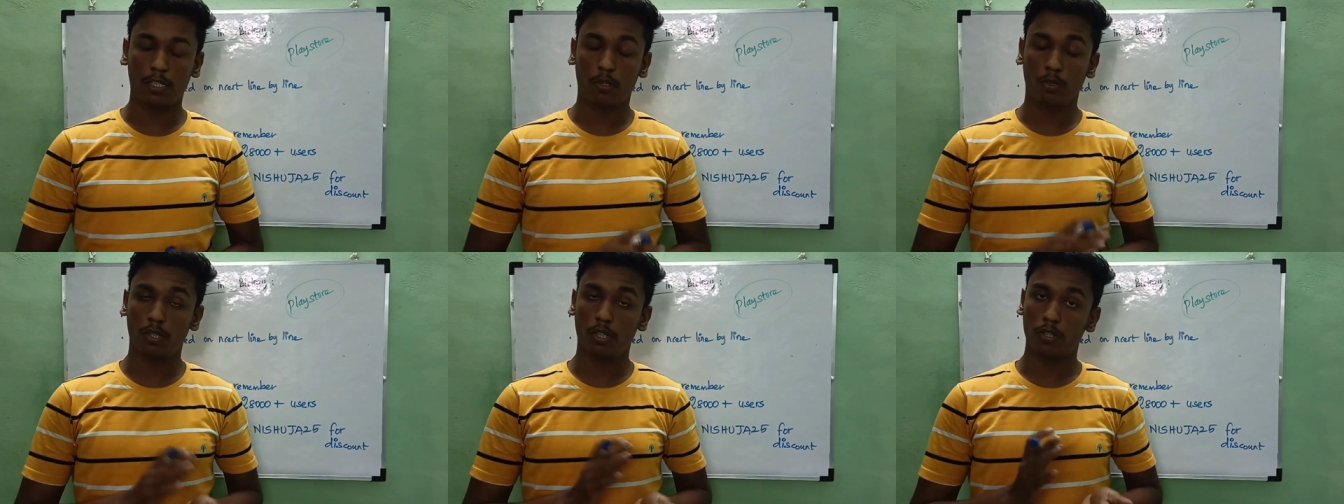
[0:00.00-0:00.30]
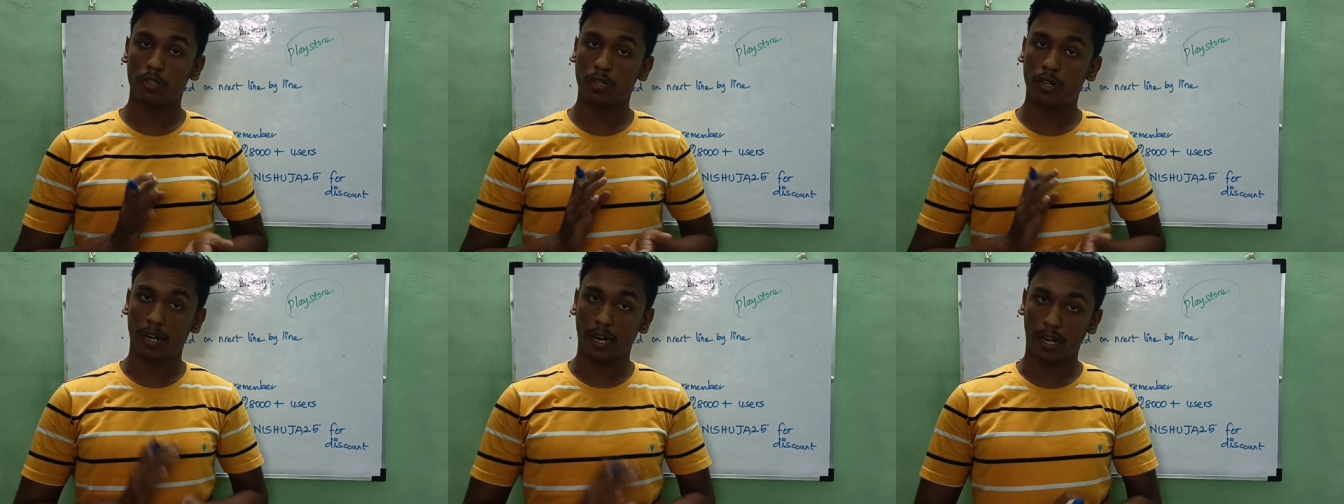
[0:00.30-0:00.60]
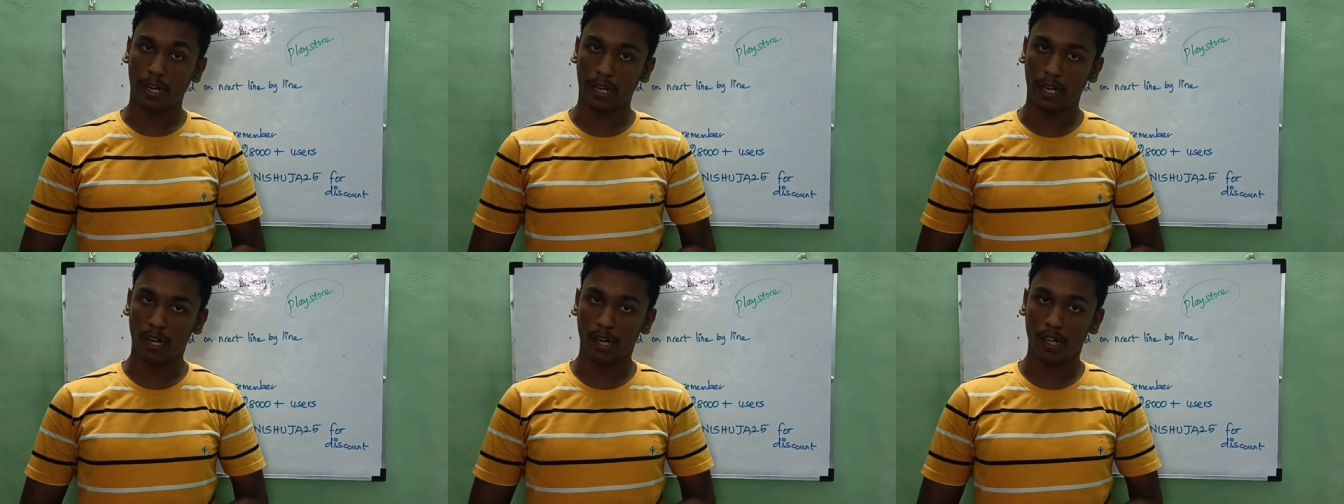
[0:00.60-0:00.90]
டூ தௌசண்ட்
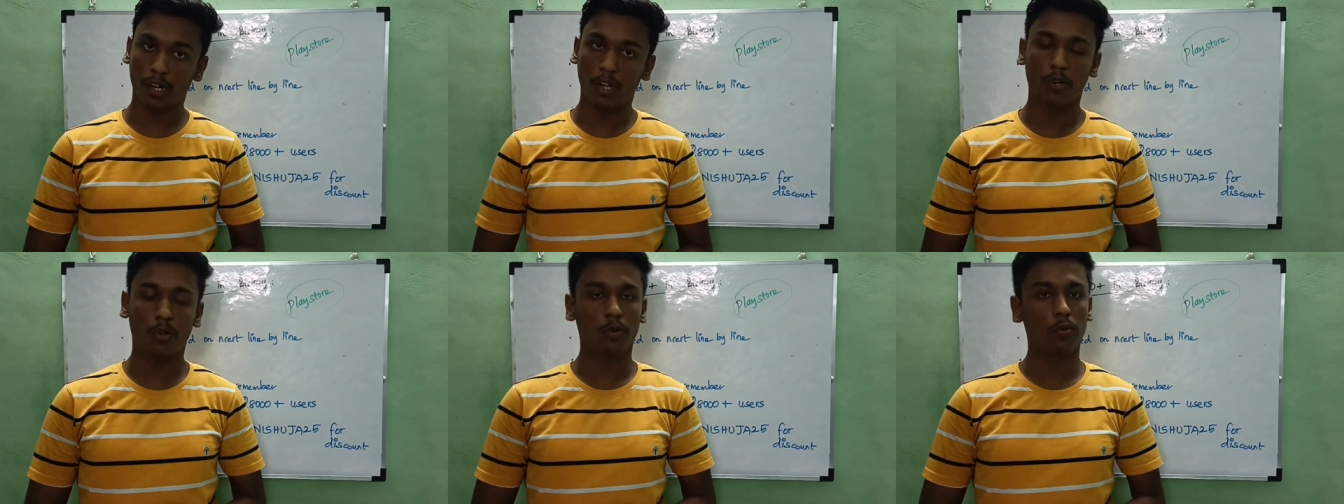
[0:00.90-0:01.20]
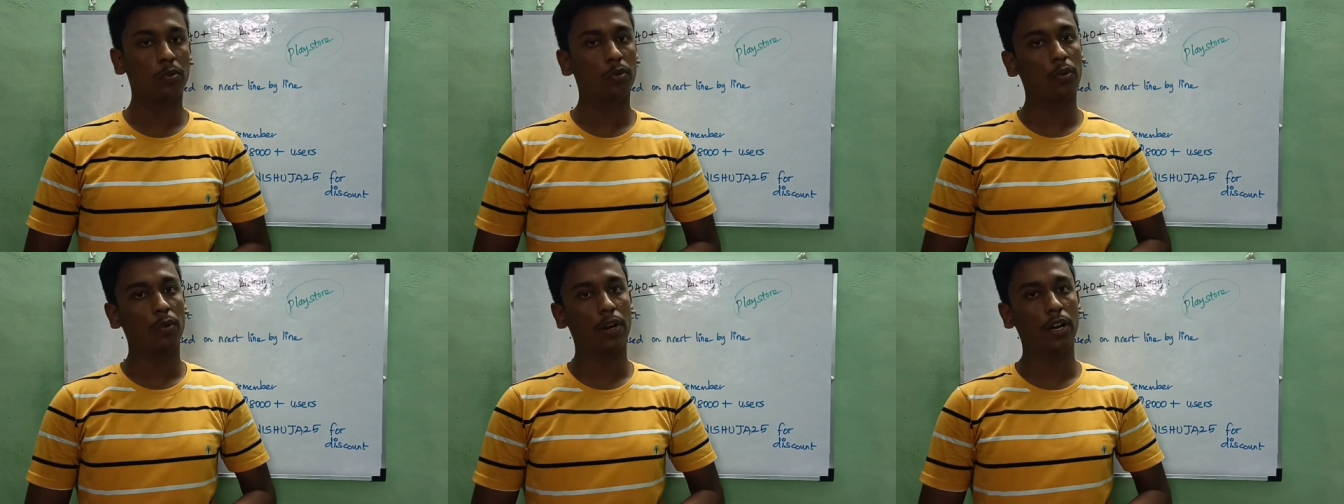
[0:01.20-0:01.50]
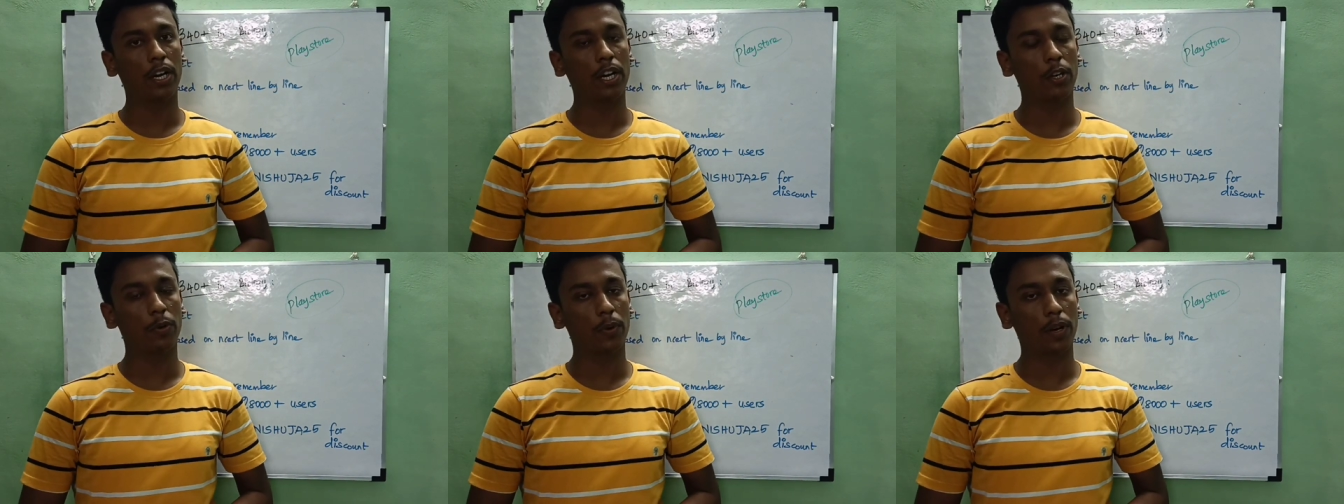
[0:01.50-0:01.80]
நைன்டீனாக இருக்கட்டும்
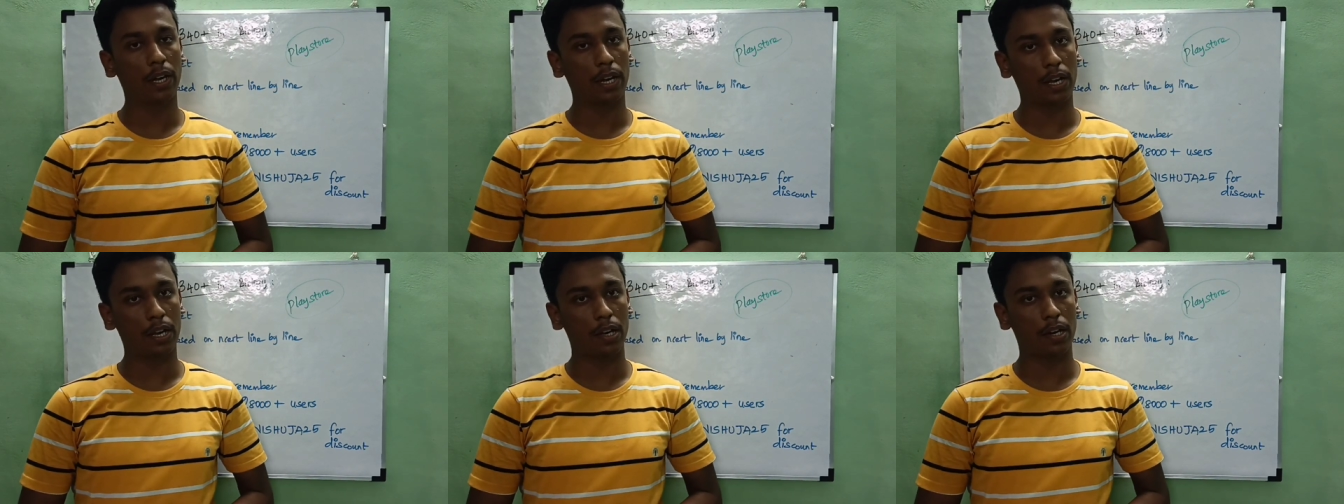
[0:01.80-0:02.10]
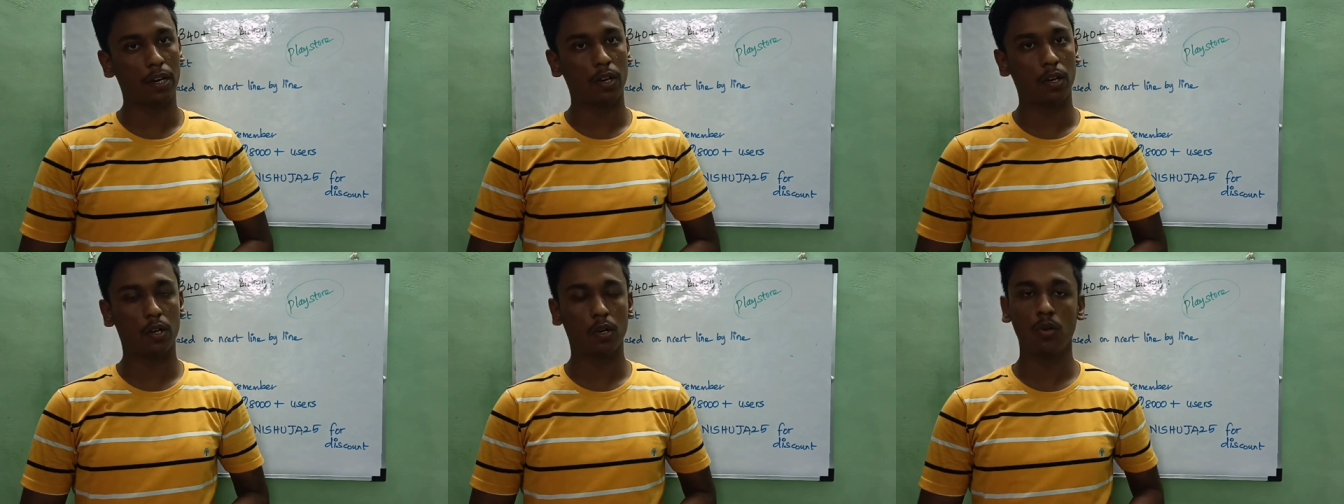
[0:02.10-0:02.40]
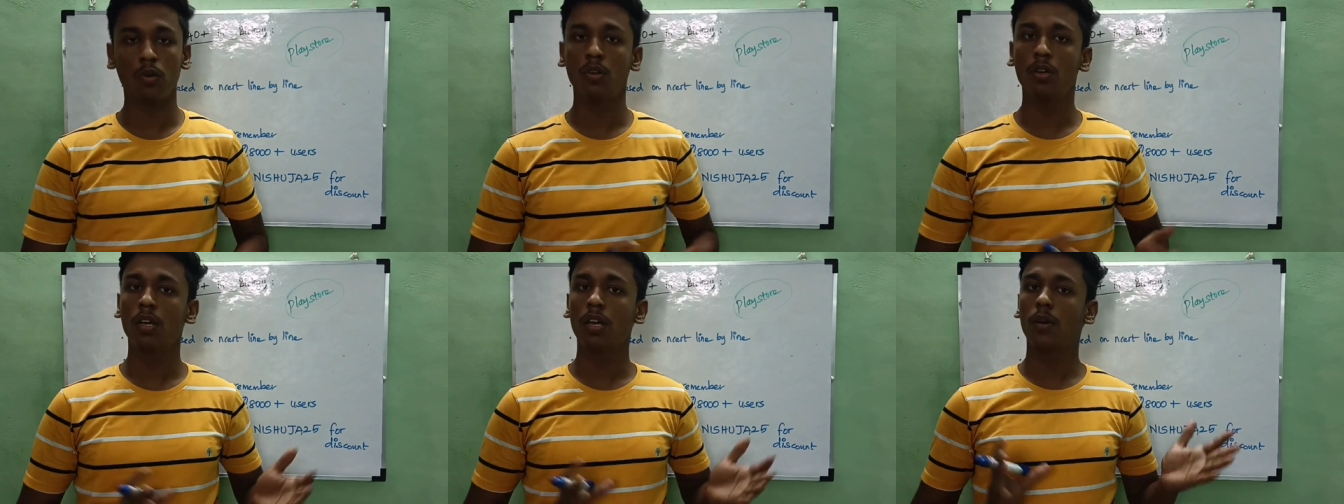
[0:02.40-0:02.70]
டுவெண்ட்டி டுவெண்ட்டியாக
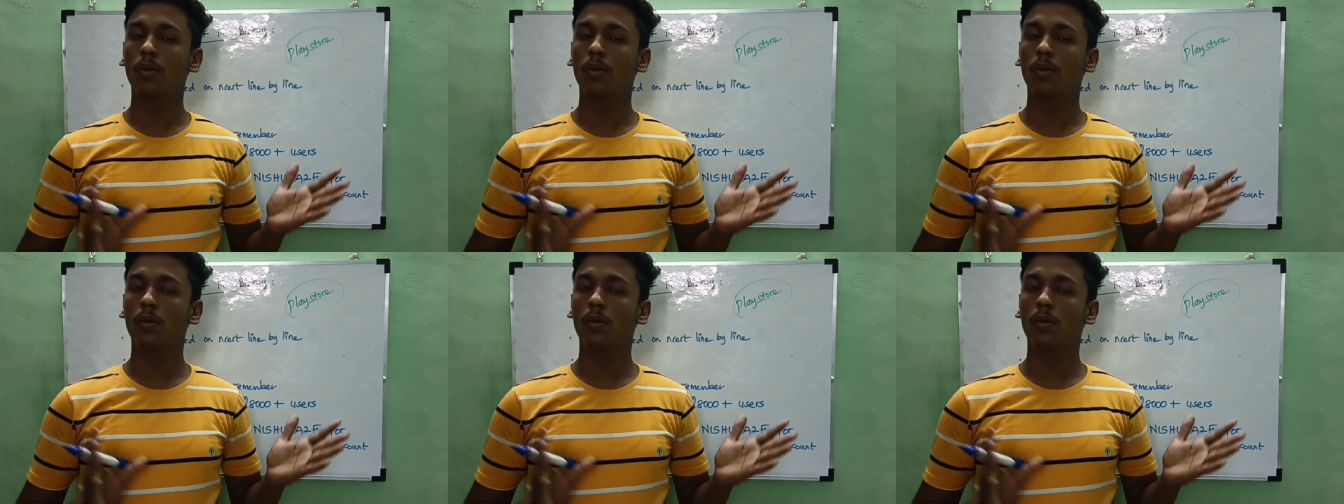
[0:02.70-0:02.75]
இருக்கட்டும்